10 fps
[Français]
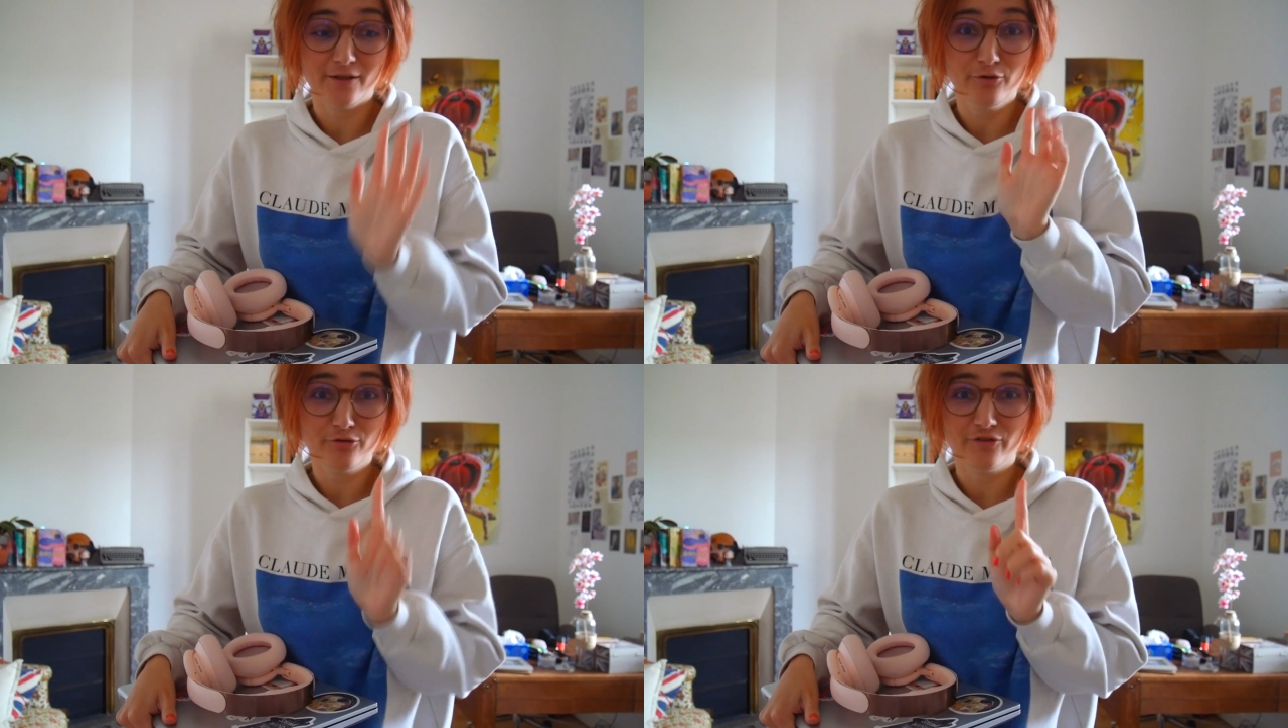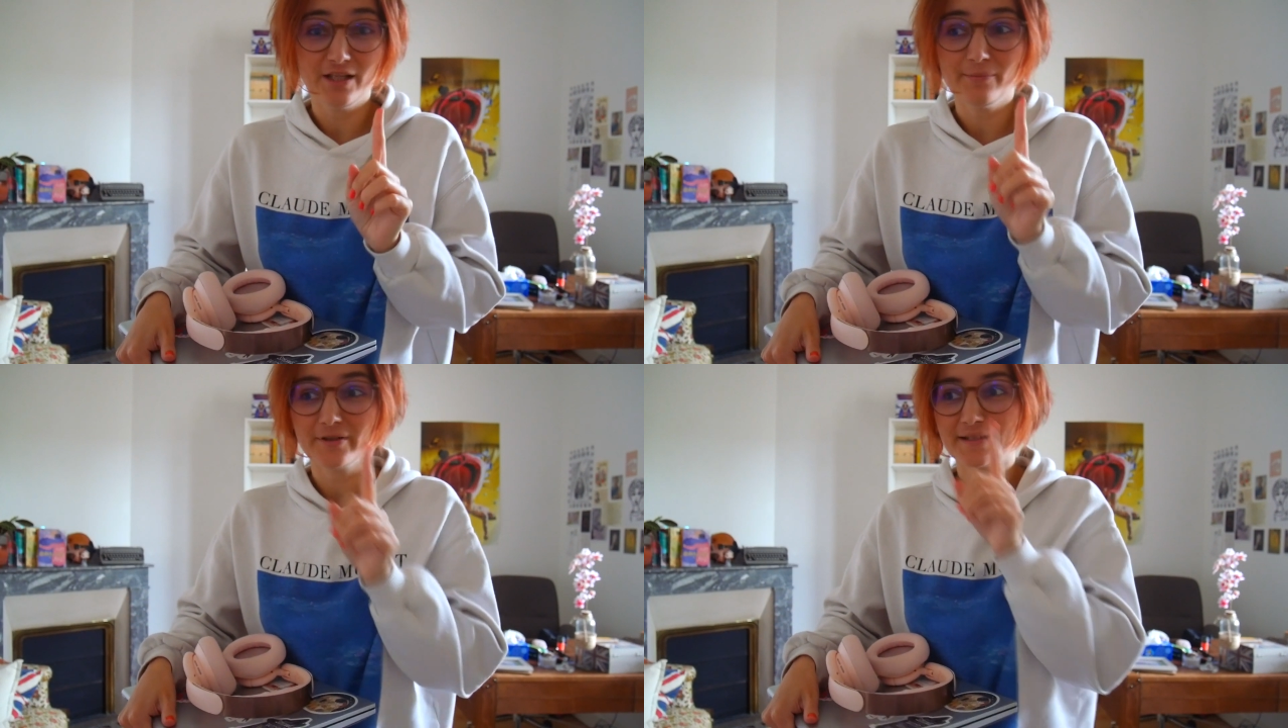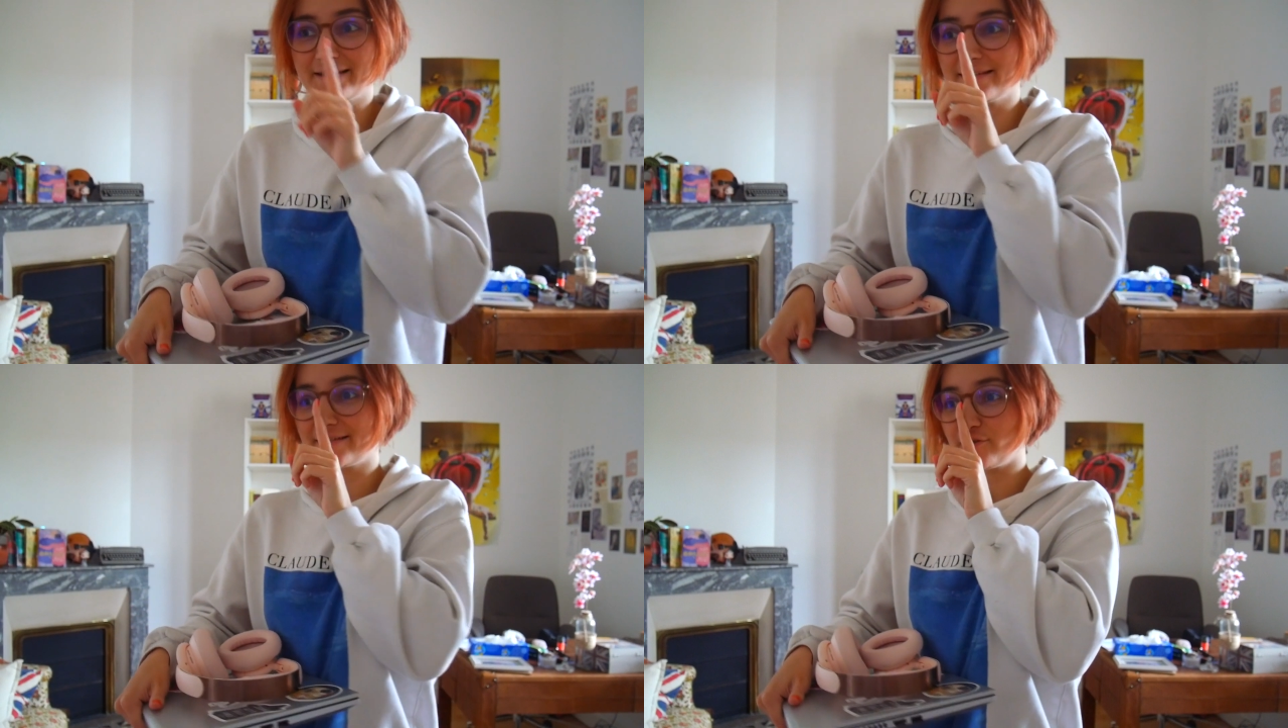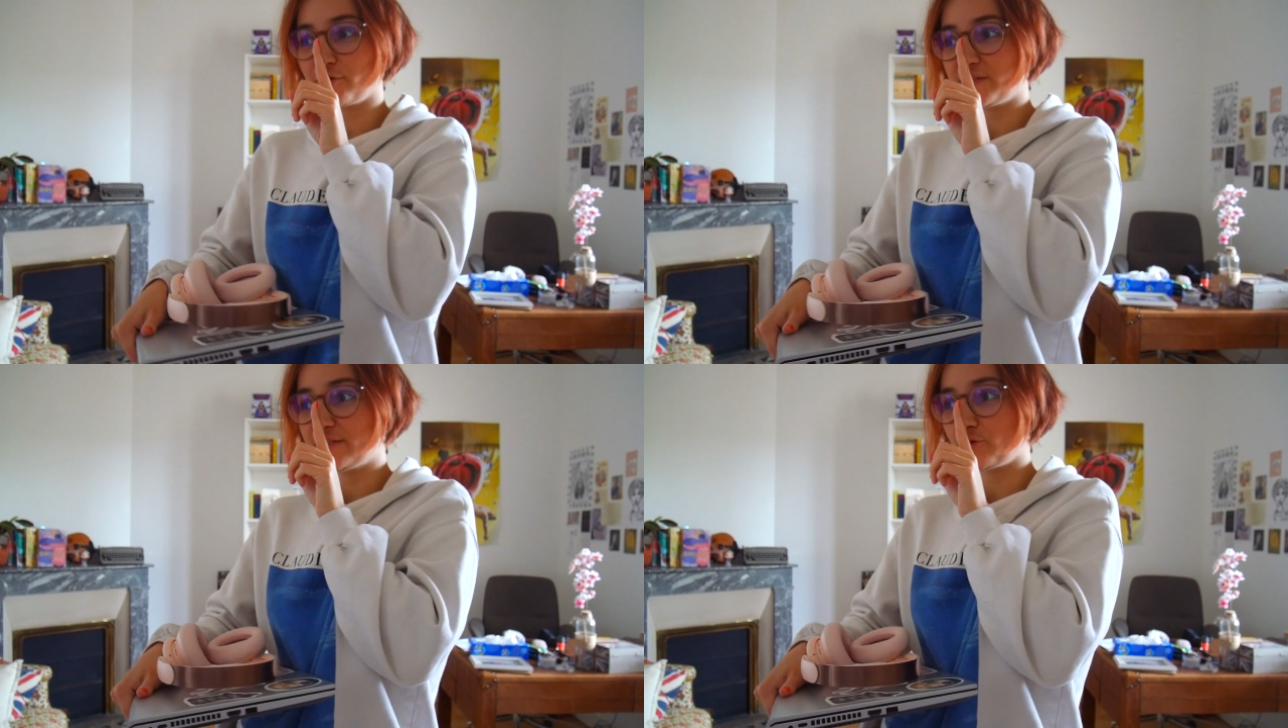le film qui est
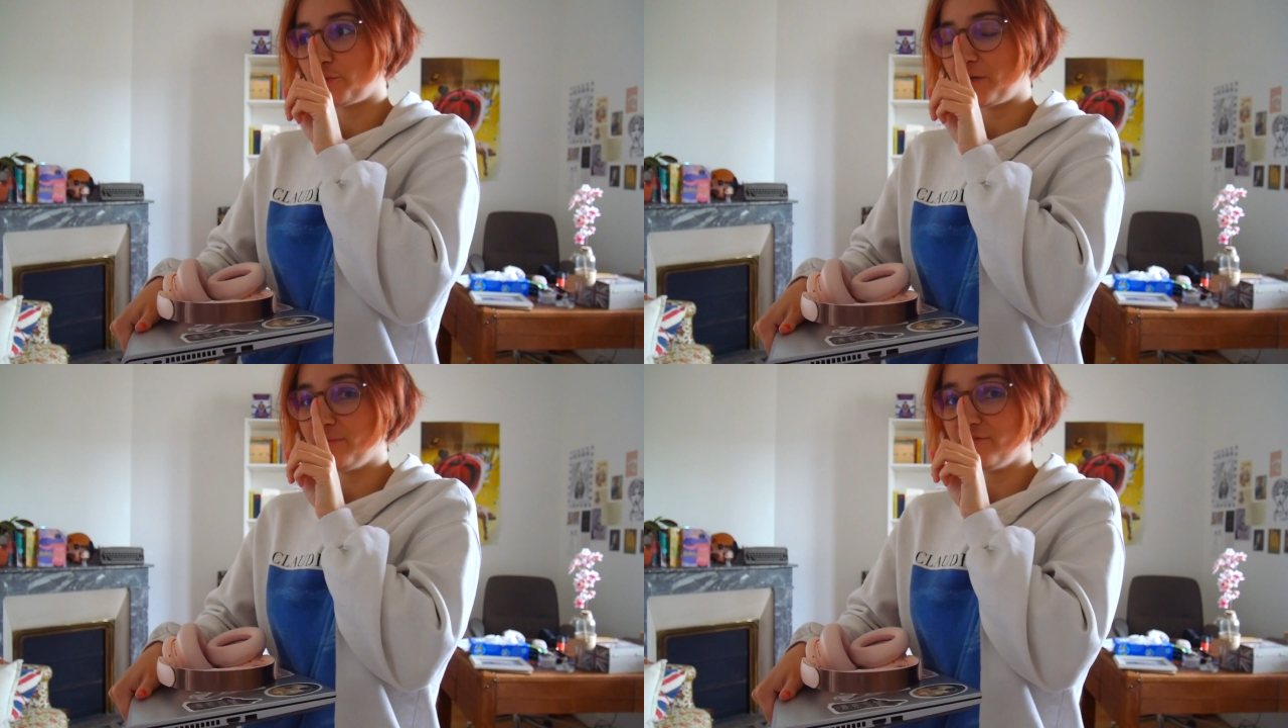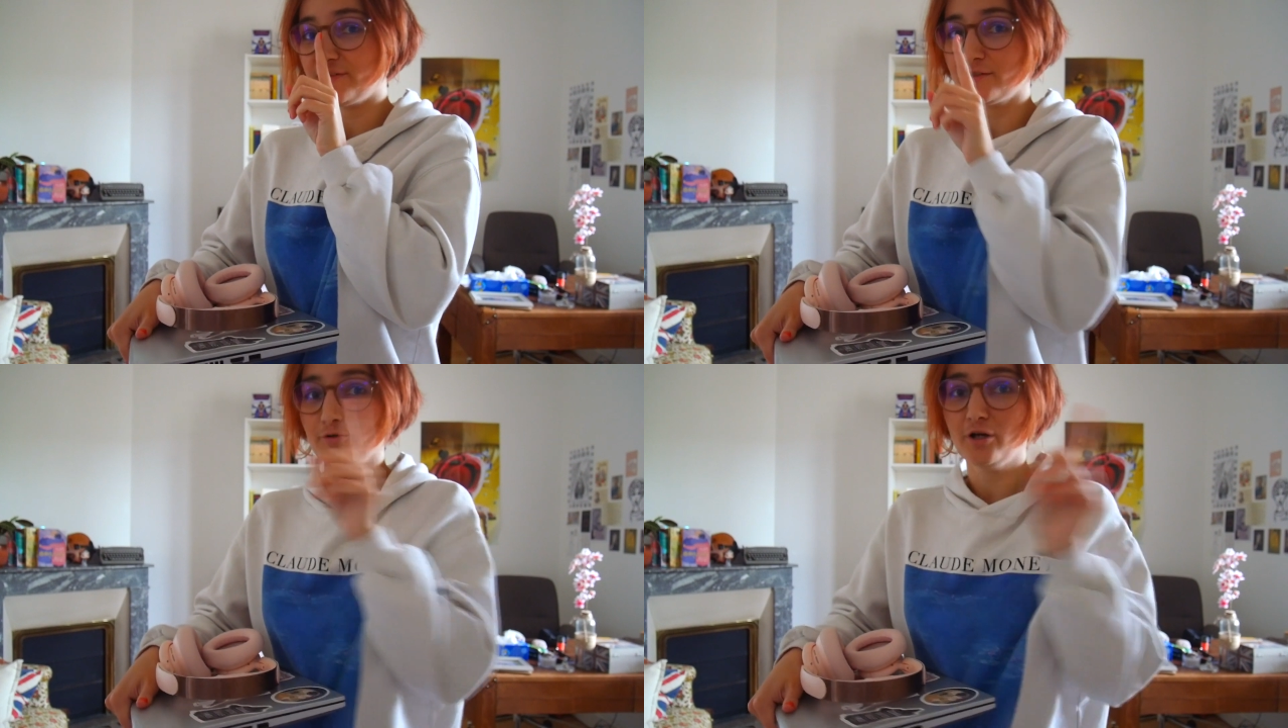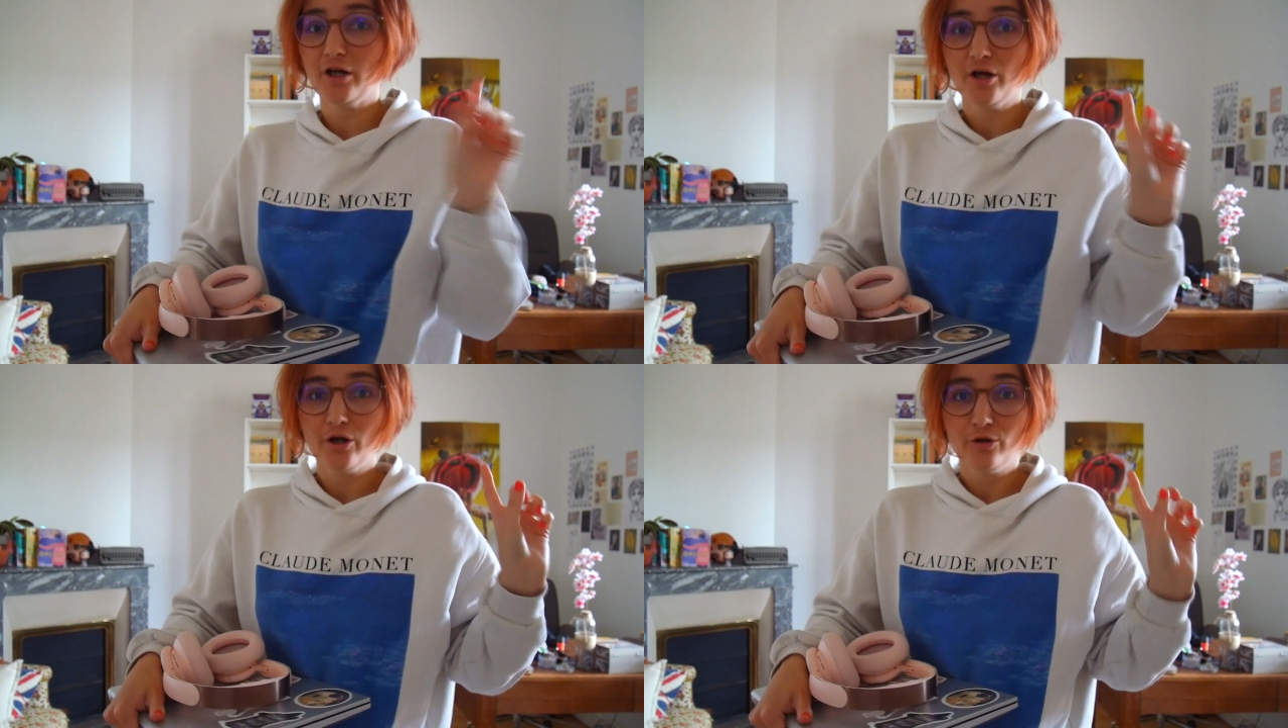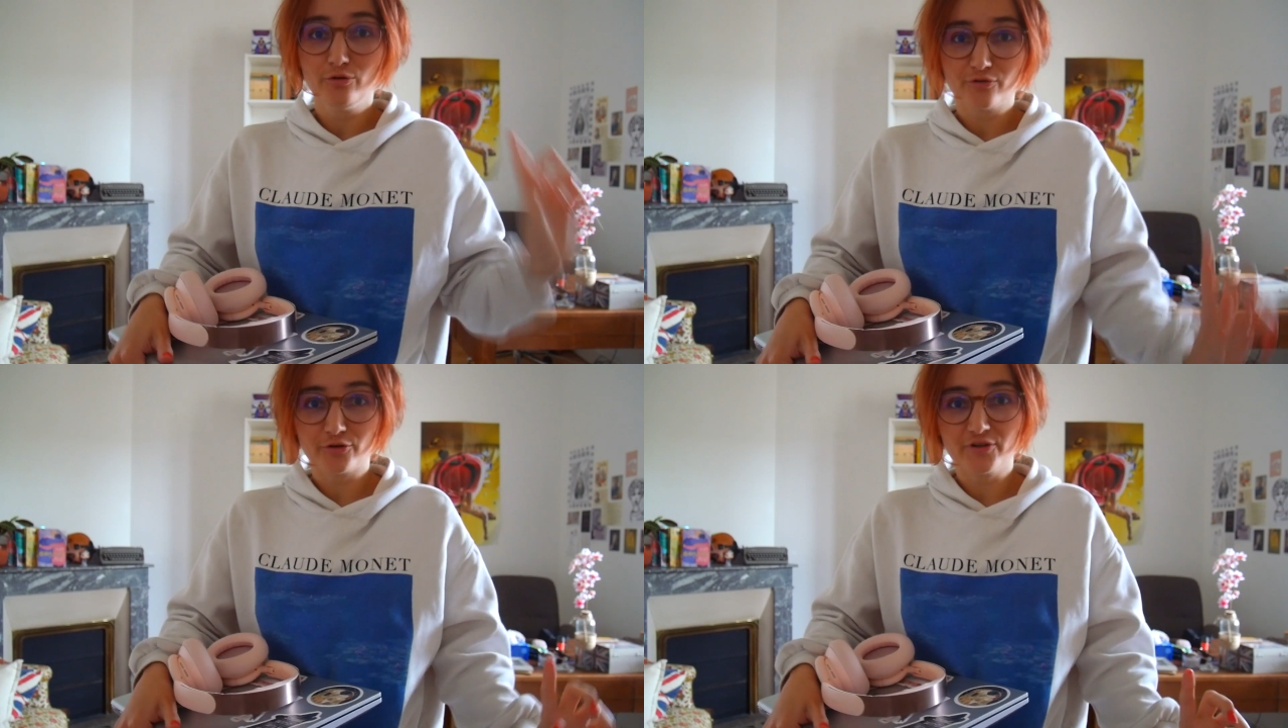sorti sur Prime Video
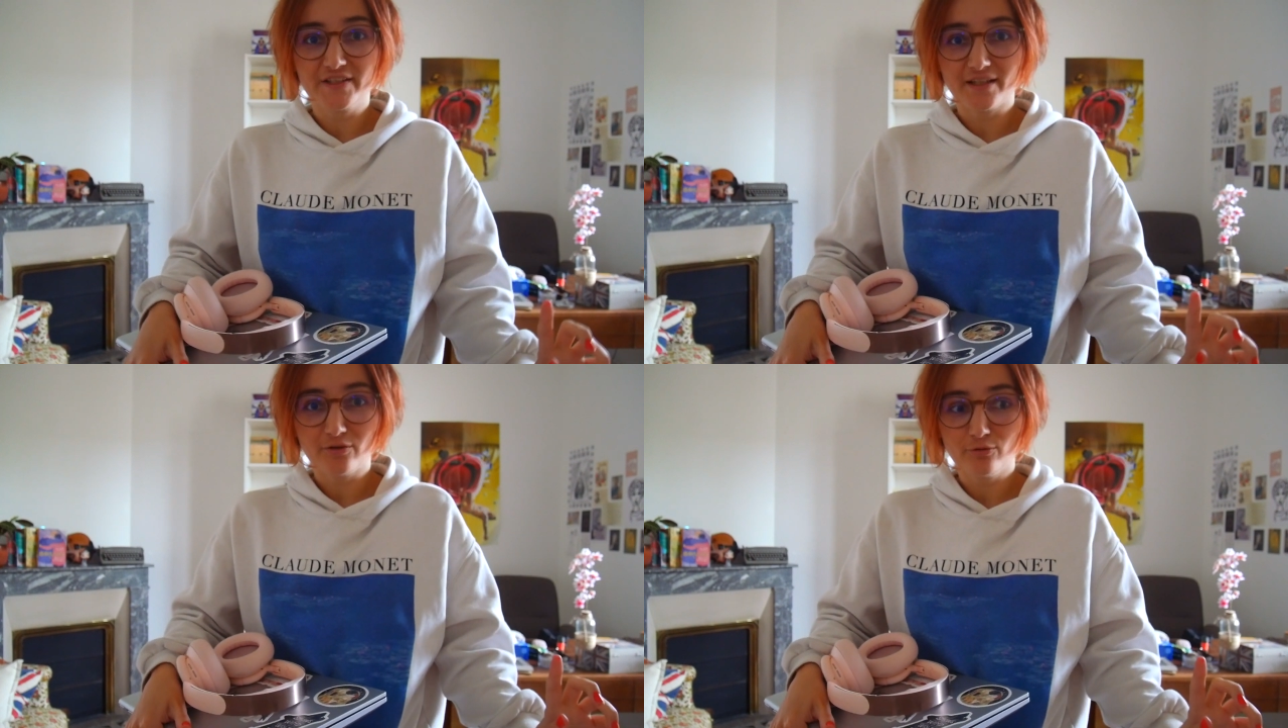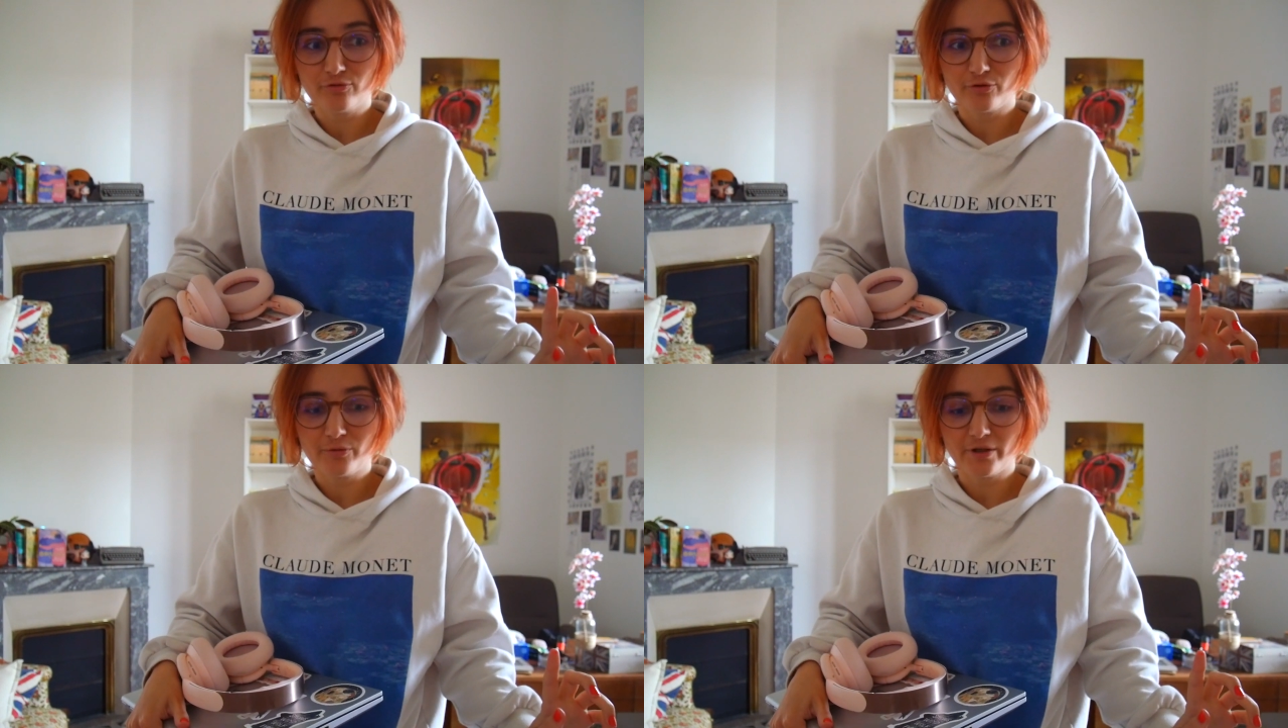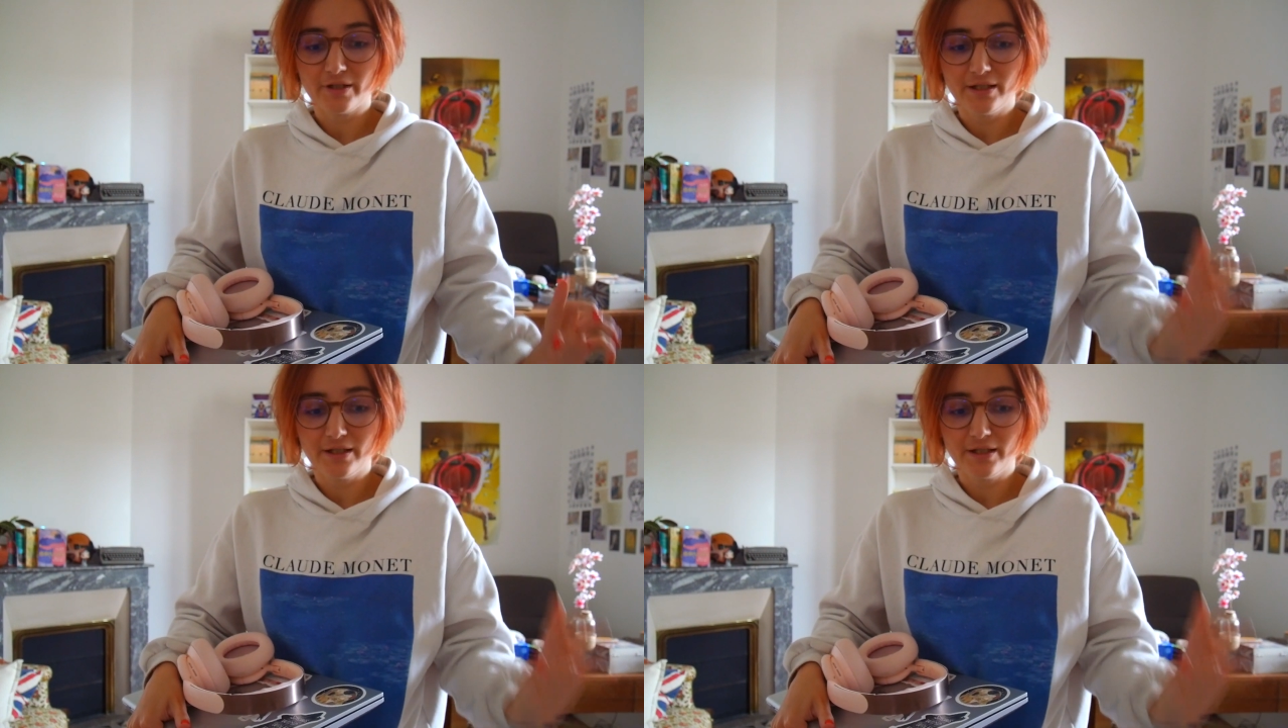le vendredi 4 novembre.